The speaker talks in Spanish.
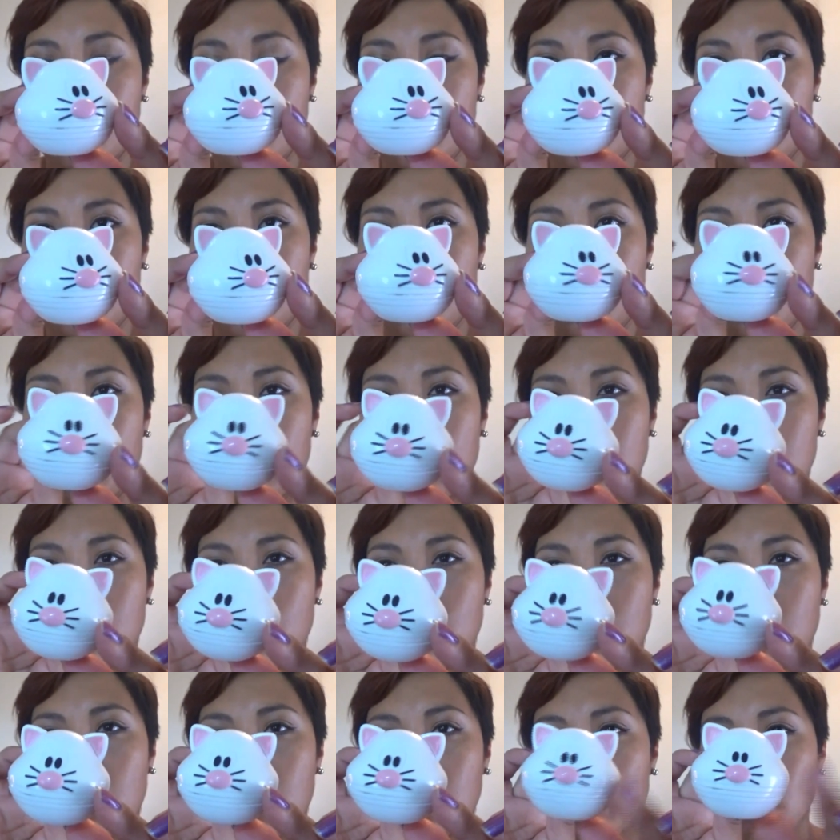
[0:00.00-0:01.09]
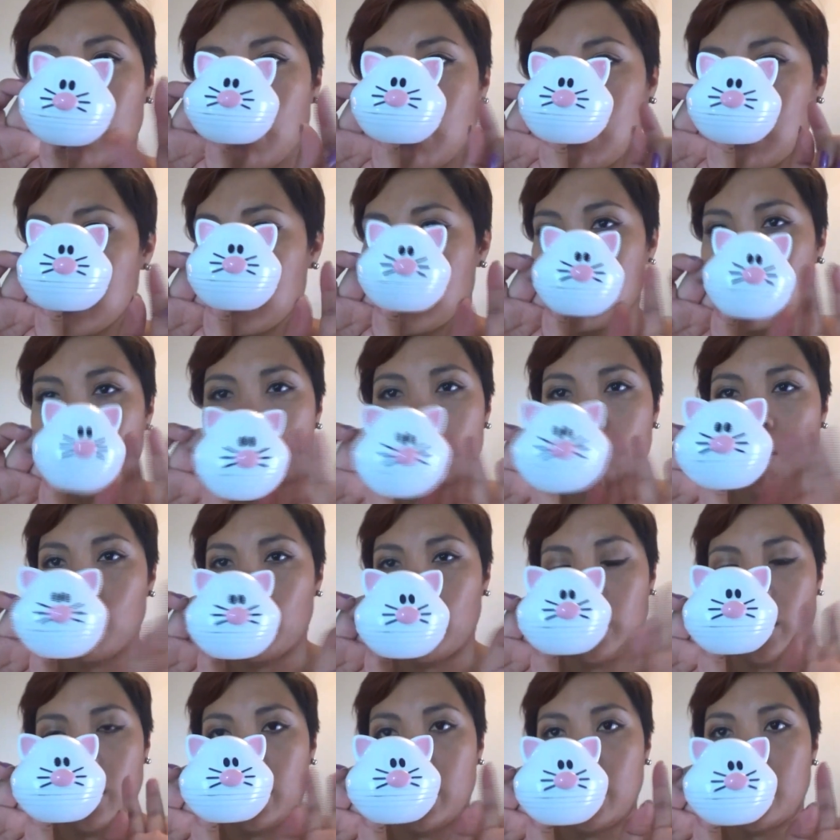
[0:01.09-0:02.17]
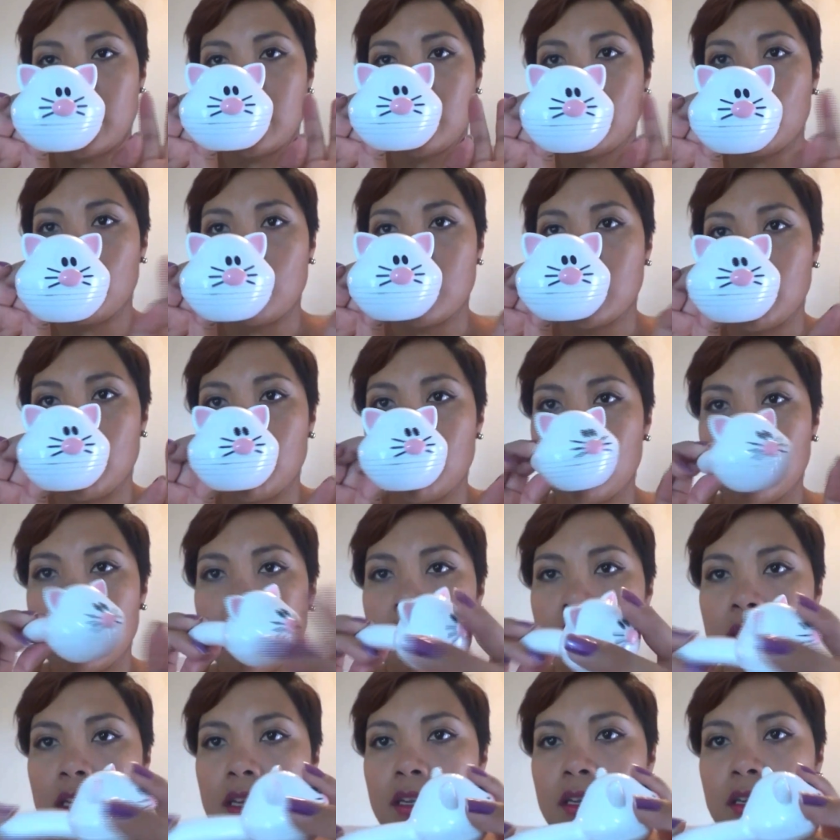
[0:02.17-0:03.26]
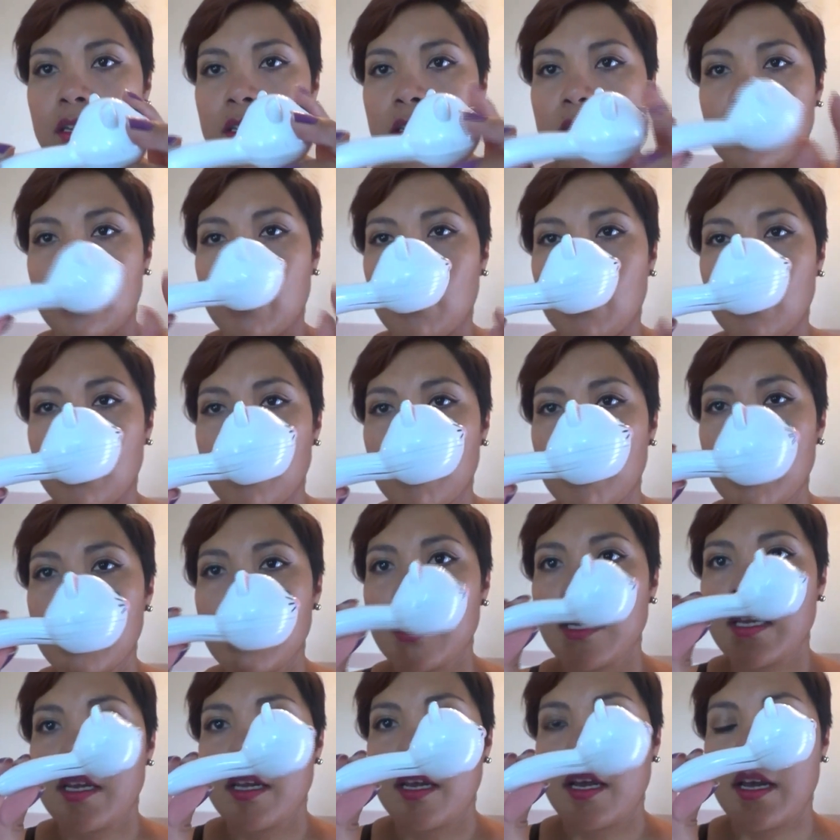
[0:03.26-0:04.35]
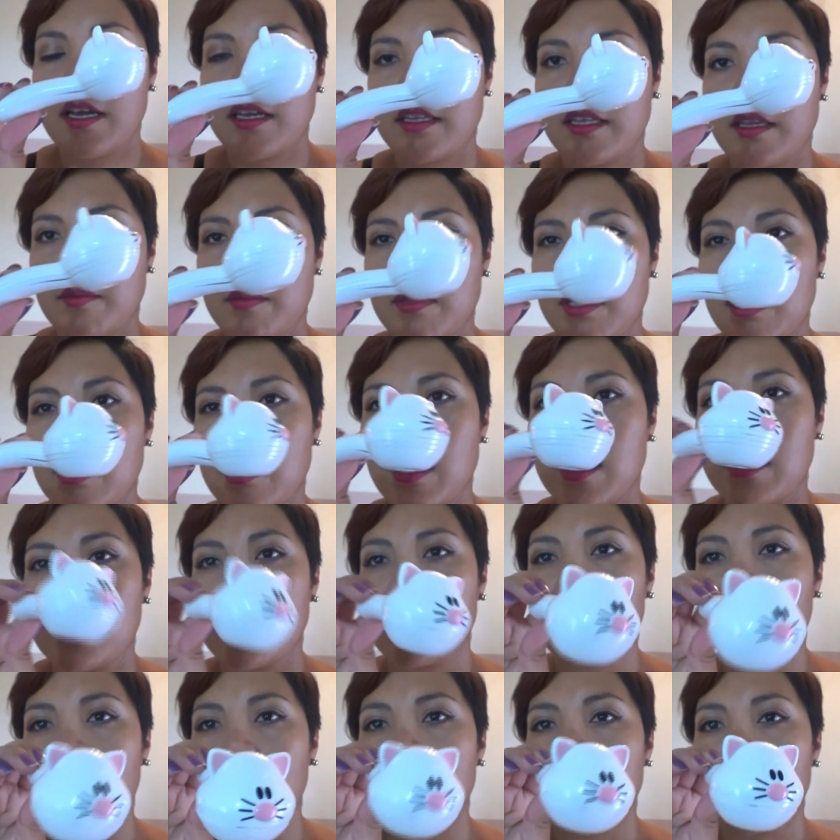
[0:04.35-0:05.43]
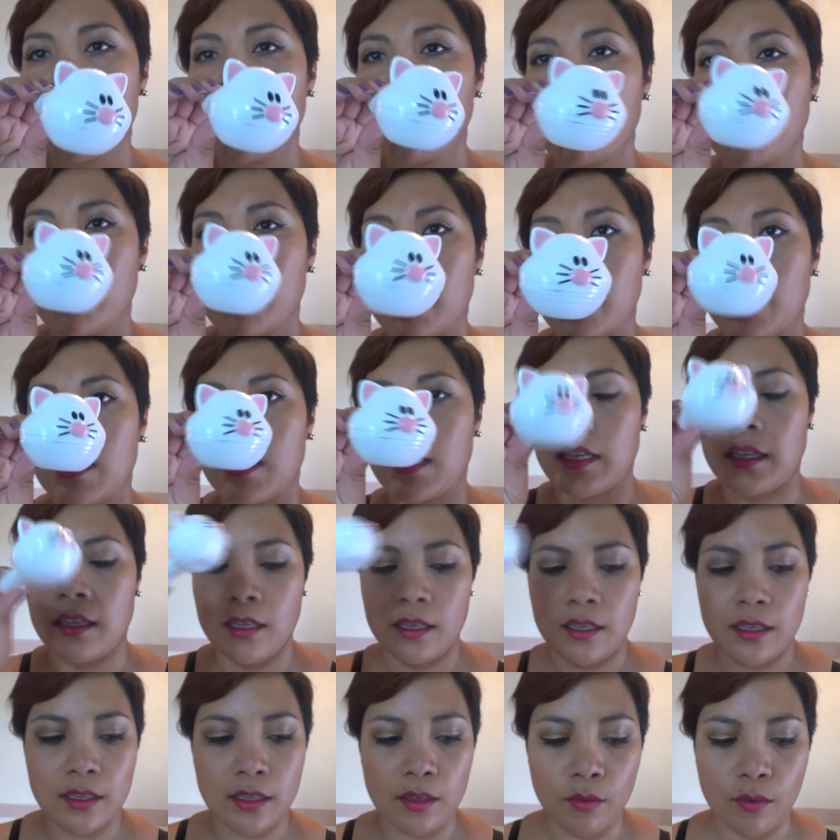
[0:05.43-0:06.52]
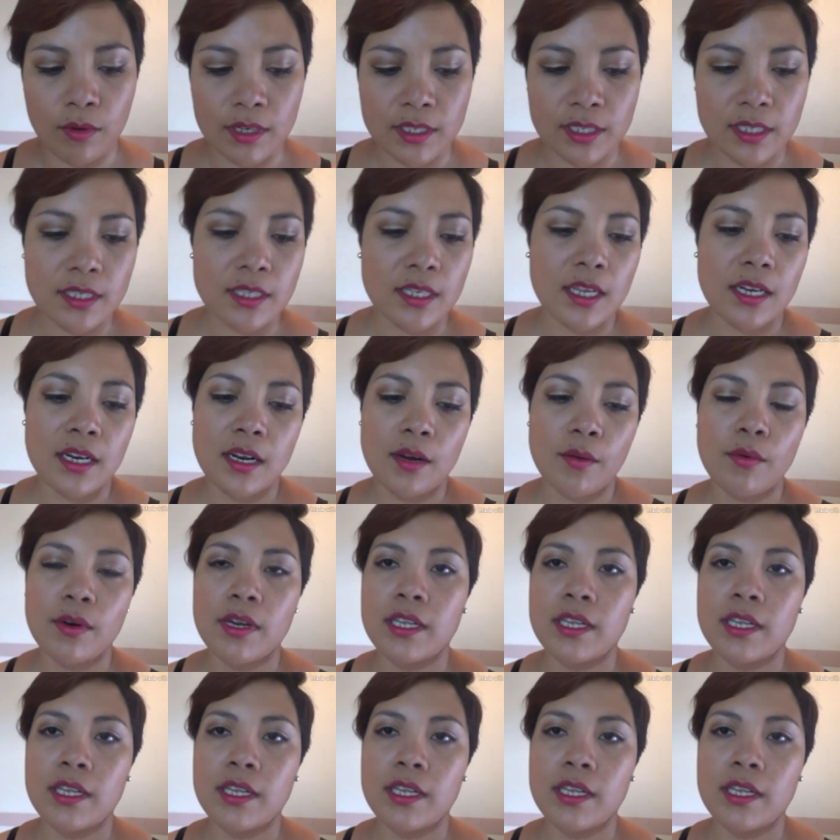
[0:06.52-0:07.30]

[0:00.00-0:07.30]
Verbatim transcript: Así que estos artículos son como que ya exclusivos de, de Walmart. ahí también gatito negro para que igual si se dan la